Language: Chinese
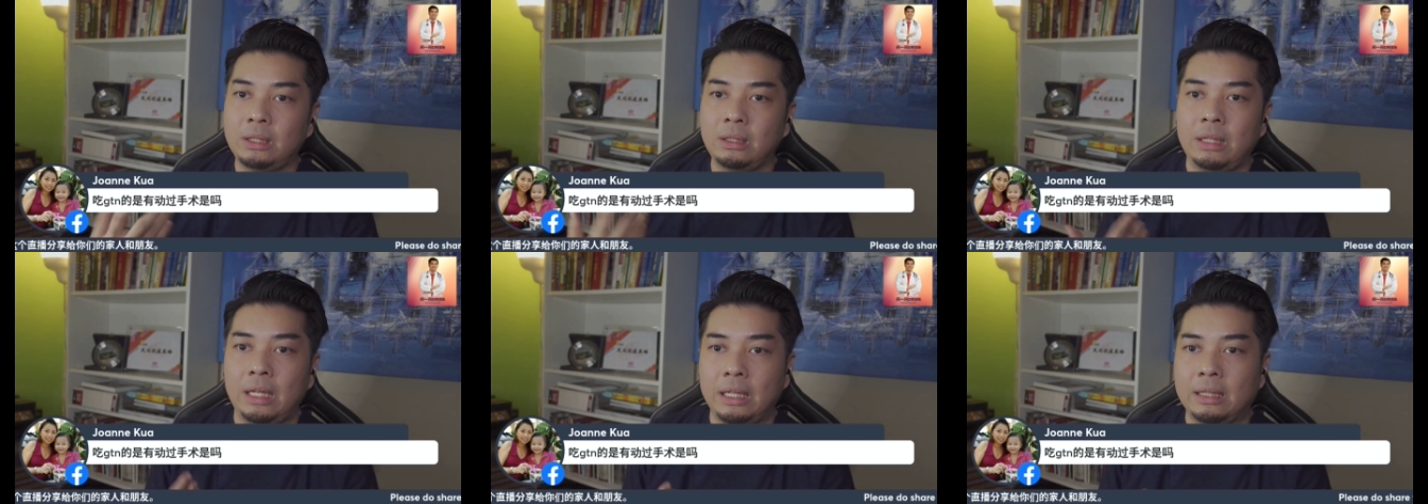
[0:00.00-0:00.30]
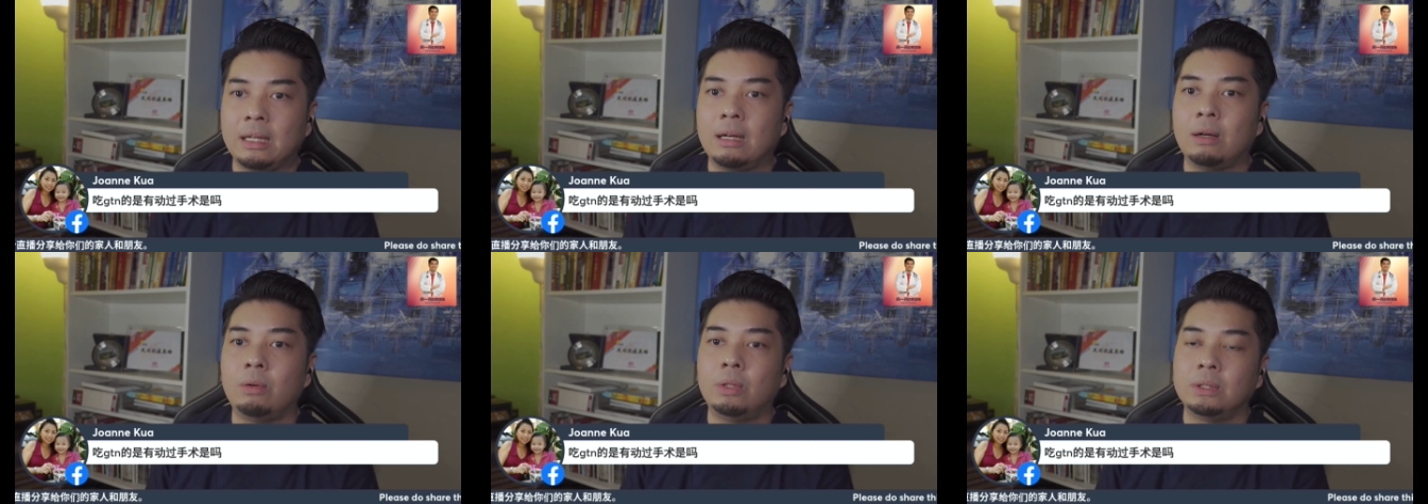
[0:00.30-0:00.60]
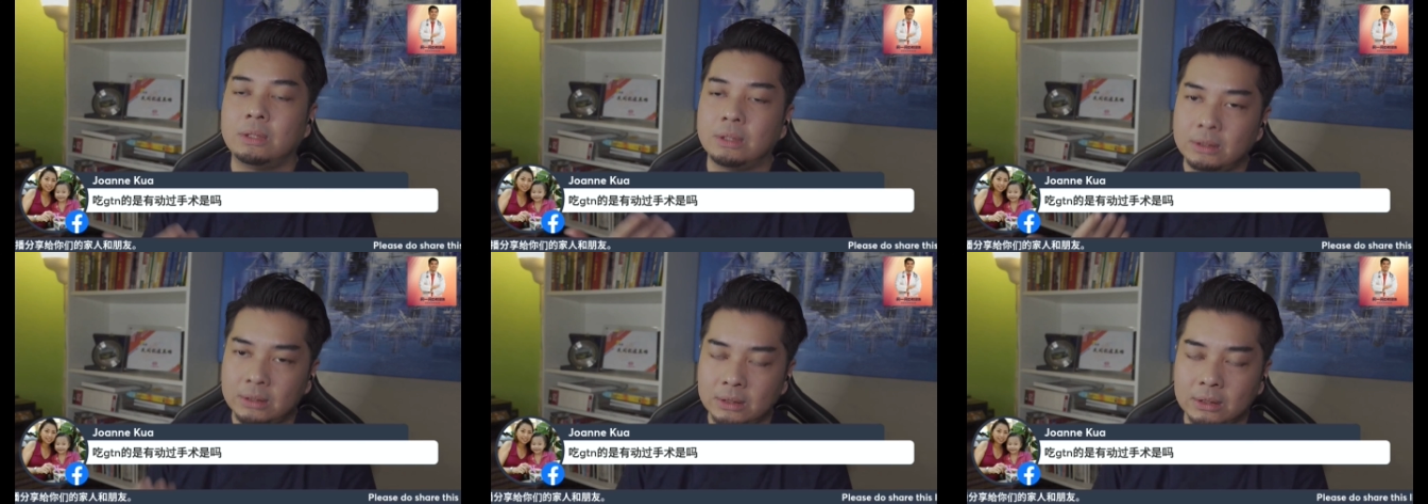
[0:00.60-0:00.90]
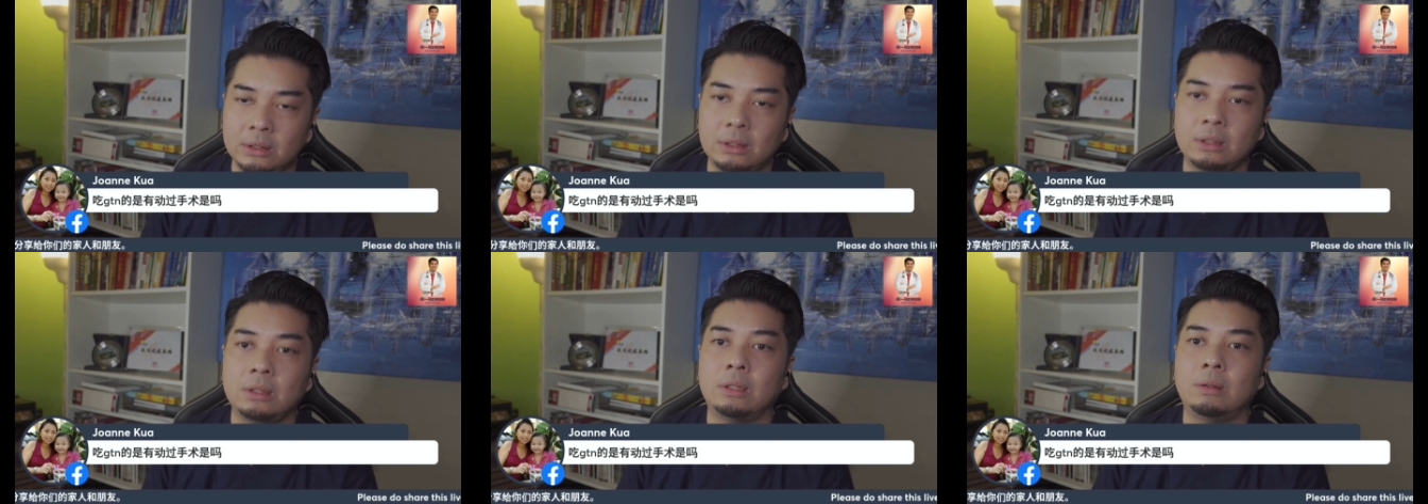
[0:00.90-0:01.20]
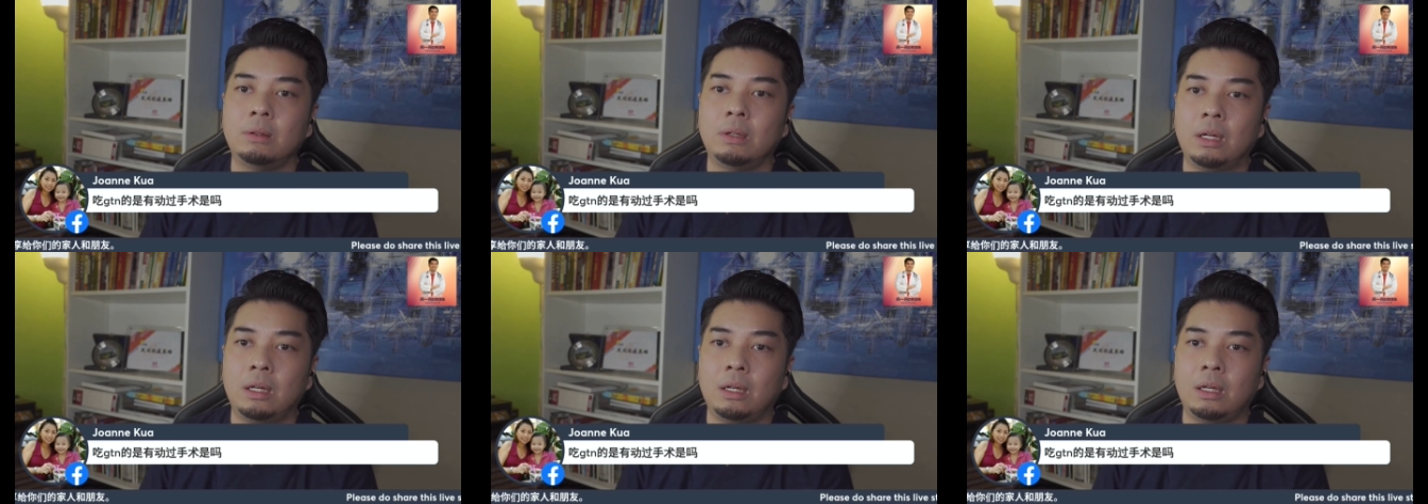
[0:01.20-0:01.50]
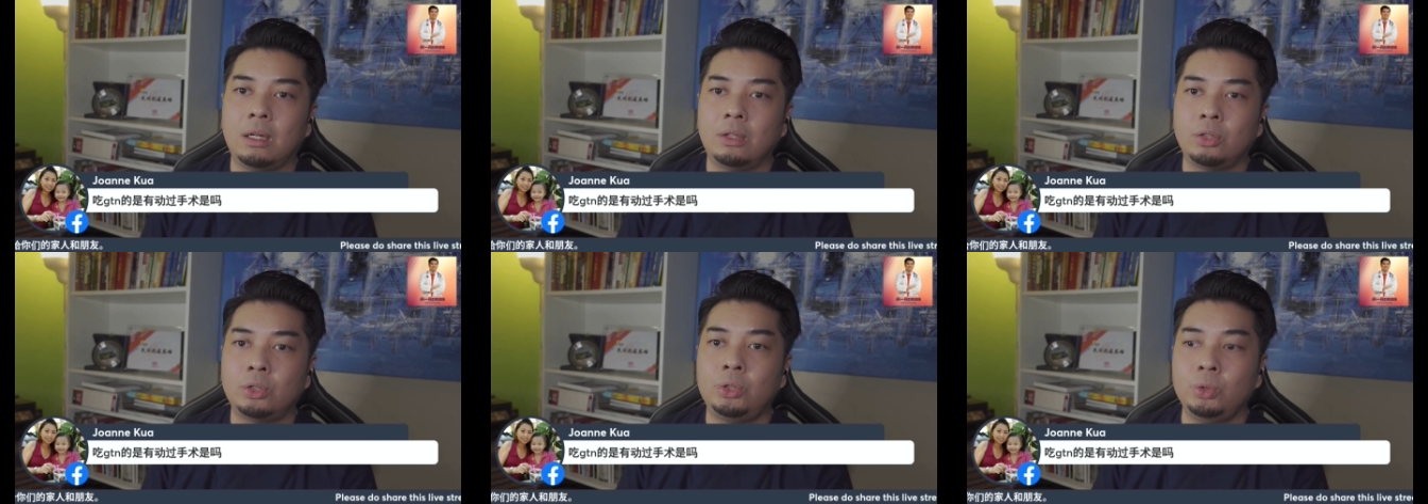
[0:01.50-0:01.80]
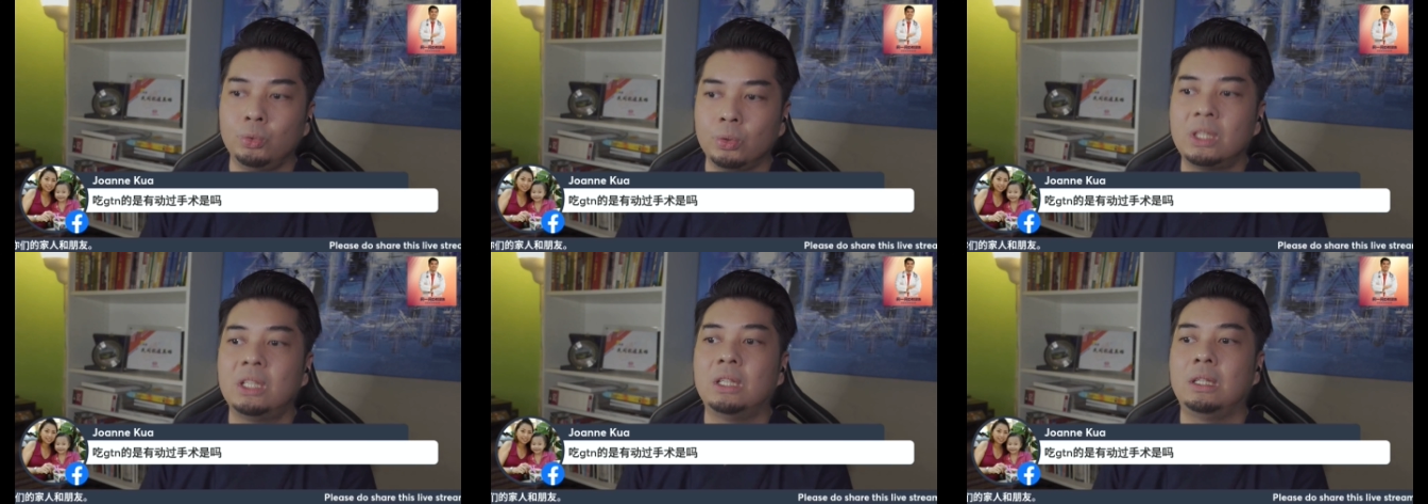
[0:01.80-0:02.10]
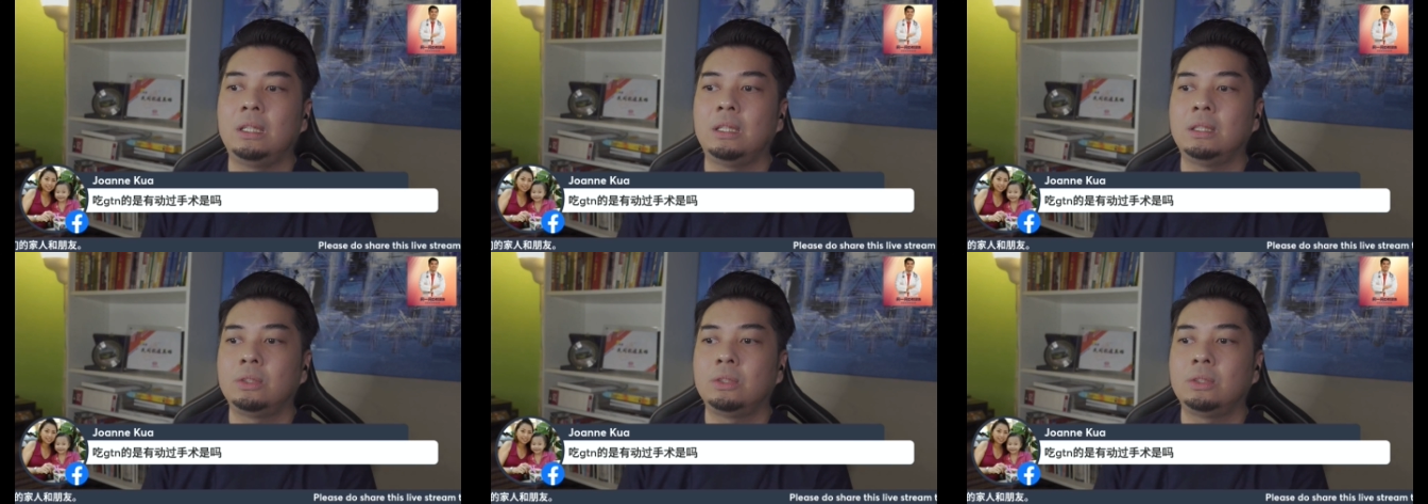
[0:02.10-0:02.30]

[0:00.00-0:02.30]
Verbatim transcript: 跌倒或者是呃休克的，